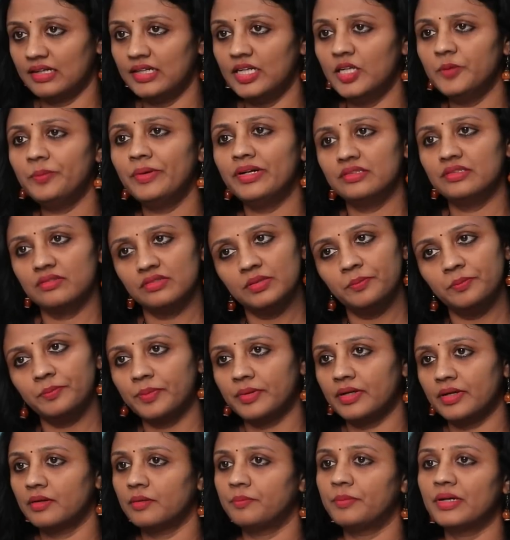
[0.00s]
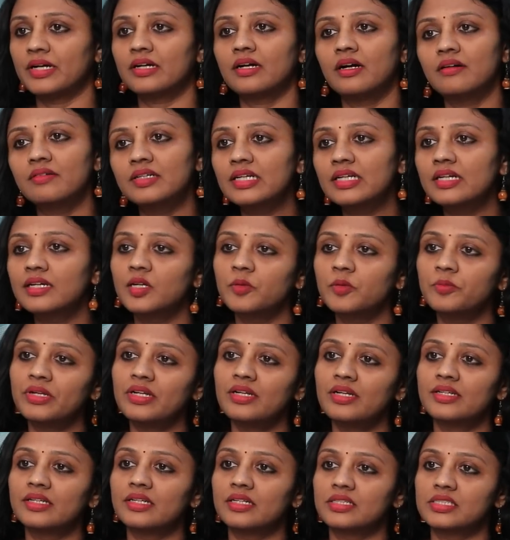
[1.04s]
கண்டிப்பாக இது வந்து ப பக்காவான
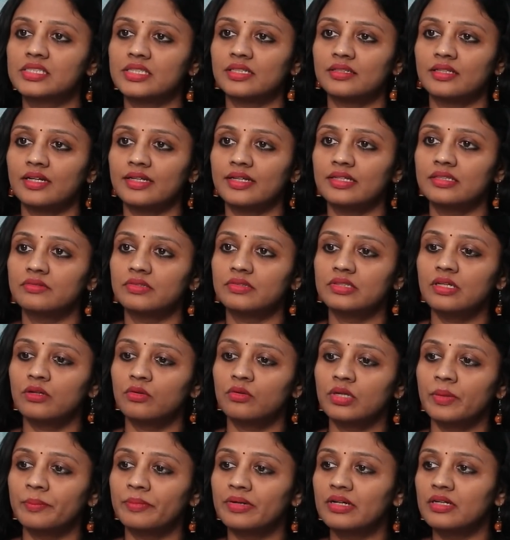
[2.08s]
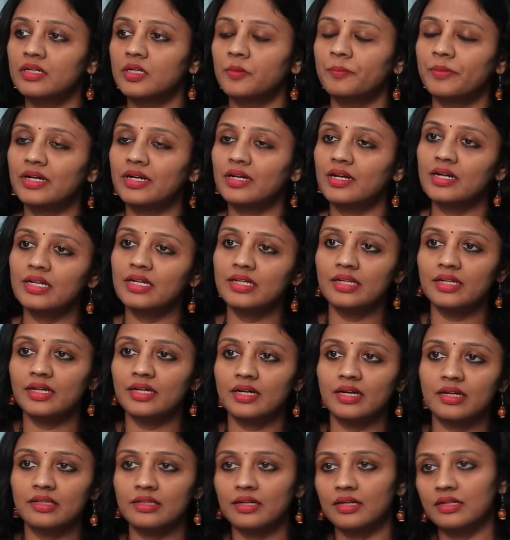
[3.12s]
கிரிமினல் இன்டென்ஷன் தான் இது வந்து அவங்க மர்டர் பண்ணாங்களா
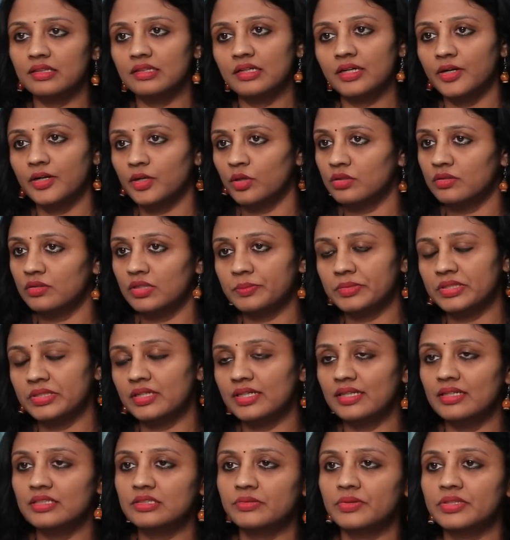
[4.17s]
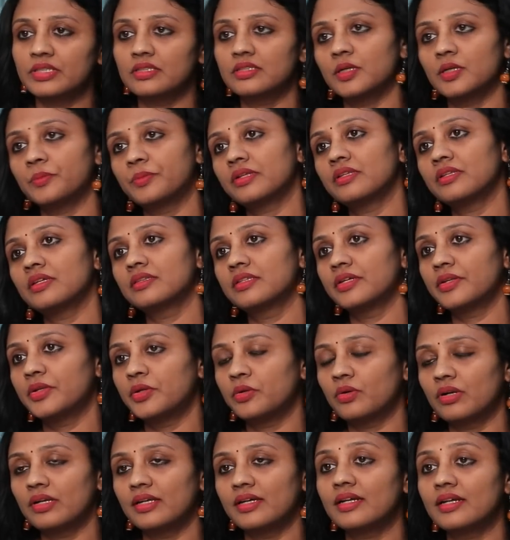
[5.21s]
இல்லையாங்கிறது அடுத்த கட்டம் அது நம்ம கேஸ் வந்ததுக்கப்புறம் தான்
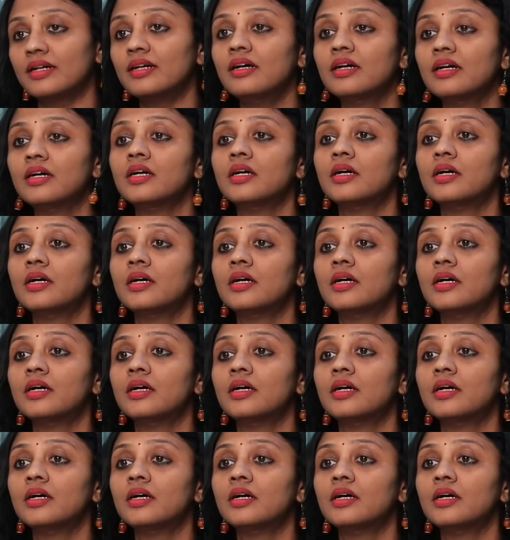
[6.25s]
தெரியும் கிளியராக